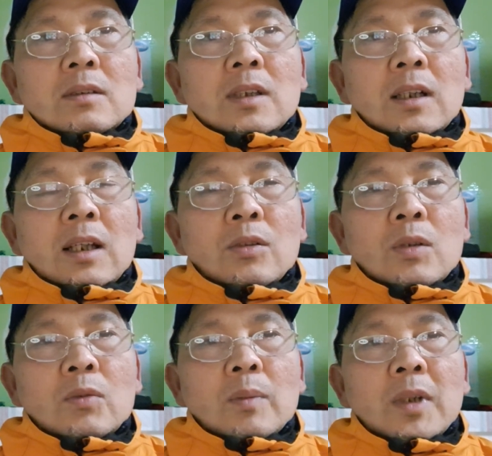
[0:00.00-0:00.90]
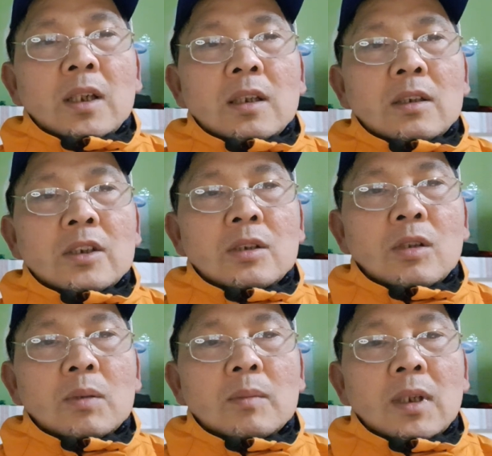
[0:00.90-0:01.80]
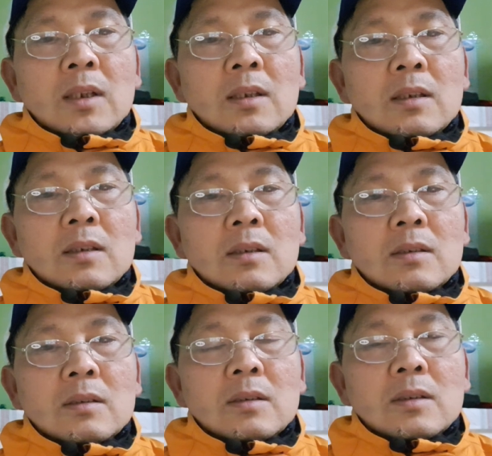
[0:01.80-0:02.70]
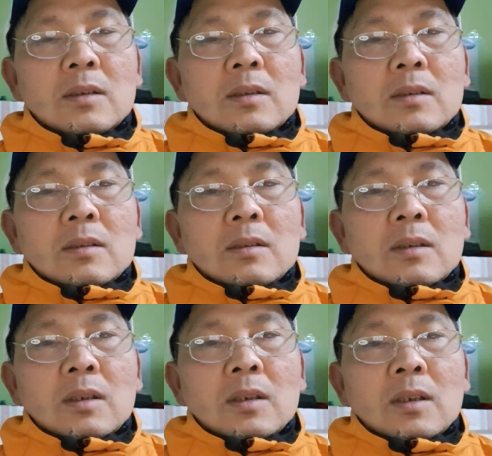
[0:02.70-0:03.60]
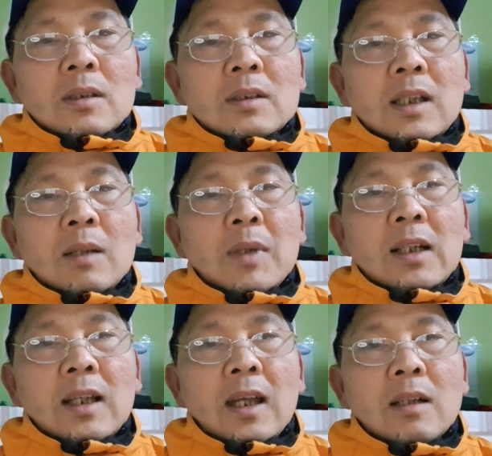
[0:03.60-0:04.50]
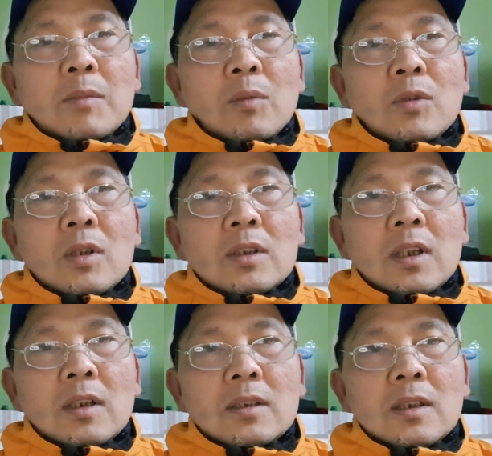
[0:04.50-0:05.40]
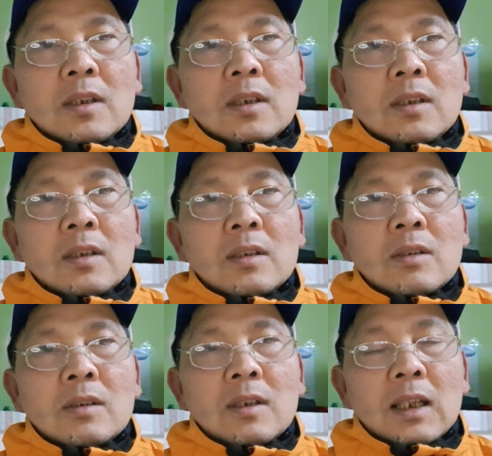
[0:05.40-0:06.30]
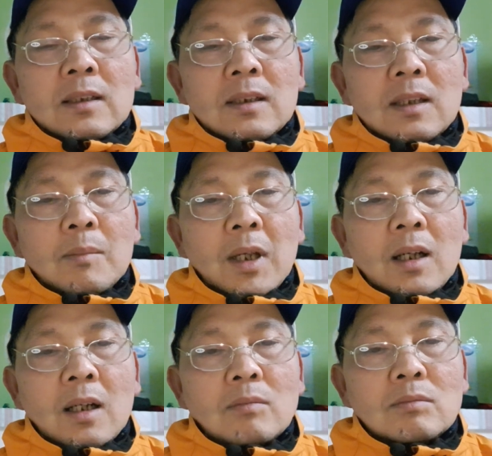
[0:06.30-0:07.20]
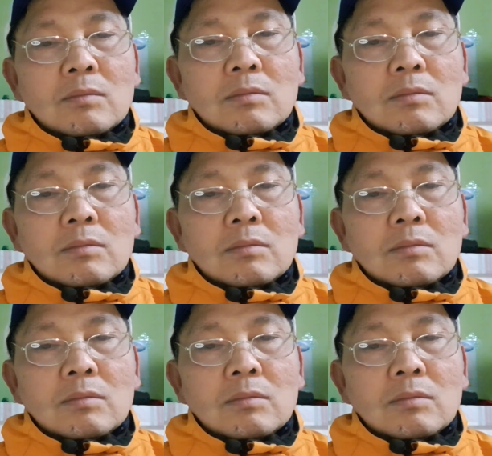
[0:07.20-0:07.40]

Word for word: chẳng hạn du lịch qua Mỹ rồi sinh con bên Mỹ rồi sau 3 tháng bồng con về Đức thì có được lãnh tiền cha mẹ không